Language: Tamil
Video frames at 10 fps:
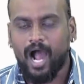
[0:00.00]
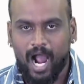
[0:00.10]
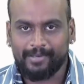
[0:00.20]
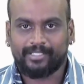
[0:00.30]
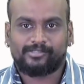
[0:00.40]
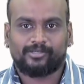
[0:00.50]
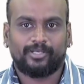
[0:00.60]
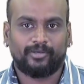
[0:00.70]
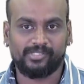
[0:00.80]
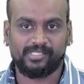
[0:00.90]
அப்படின்னு
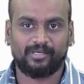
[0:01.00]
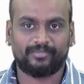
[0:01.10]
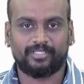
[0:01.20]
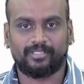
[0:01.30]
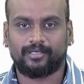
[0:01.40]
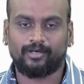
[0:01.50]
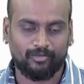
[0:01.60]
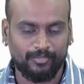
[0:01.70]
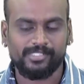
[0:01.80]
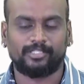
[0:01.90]
சொல்லி யோசிக்காமல் இருந்தாங்கன்னா
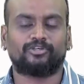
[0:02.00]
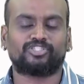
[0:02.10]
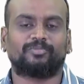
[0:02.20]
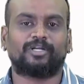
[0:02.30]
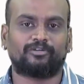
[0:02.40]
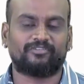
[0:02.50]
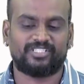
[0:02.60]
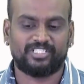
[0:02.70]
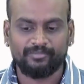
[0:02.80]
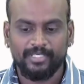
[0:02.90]
ரொம்ப சந்தோஷமான ஒரு
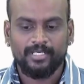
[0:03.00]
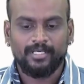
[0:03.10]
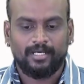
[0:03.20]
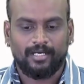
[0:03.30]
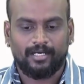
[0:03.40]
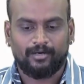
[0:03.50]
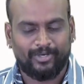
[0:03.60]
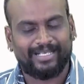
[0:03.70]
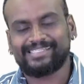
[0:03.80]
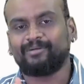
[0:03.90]
விஷயம்
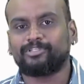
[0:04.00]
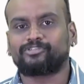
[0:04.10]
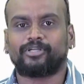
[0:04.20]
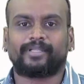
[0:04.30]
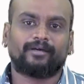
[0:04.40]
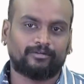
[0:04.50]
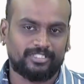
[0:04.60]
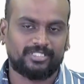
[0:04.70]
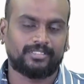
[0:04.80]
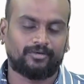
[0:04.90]
ஒரு எக்ஸாம்பிள் சொல்கிறேன் ஒரு
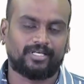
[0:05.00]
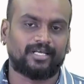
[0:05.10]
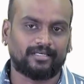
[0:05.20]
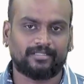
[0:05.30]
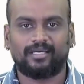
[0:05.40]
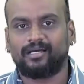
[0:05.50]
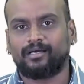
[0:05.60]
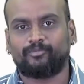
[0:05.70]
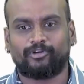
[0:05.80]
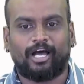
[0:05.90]
சின்ன ஒரு கணக்கு தான்
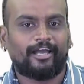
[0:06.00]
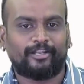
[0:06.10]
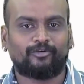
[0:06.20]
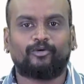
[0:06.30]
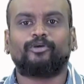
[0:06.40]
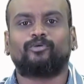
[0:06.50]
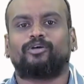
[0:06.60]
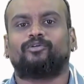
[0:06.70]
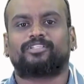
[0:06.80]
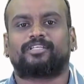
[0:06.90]
இப்போ ஒரு ஆயிரம் கோடி
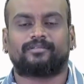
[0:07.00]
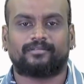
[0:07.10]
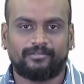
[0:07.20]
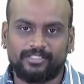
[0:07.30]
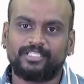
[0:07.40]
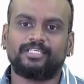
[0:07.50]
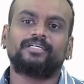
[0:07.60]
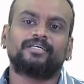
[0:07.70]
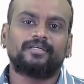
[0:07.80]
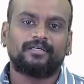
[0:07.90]
உள்ள ஒருத்தர் ஒருத்தர் வந்து
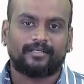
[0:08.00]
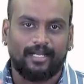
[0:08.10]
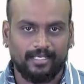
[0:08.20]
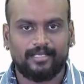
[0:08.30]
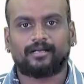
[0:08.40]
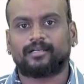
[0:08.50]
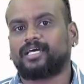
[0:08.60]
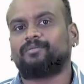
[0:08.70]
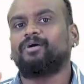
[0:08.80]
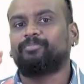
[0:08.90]
கணக்கு
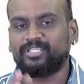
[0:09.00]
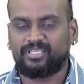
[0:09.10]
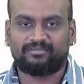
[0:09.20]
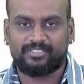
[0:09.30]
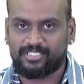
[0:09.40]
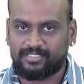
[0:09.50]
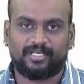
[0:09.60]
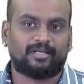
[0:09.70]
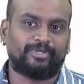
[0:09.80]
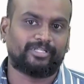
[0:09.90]
காட்டாமல் பதுக்கி
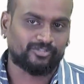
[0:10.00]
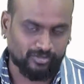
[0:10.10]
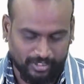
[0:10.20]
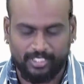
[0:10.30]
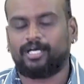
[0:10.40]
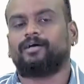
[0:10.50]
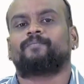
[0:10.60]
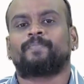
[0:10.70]
வச்சுருந்தார் அப்படின்னு சொன்னால்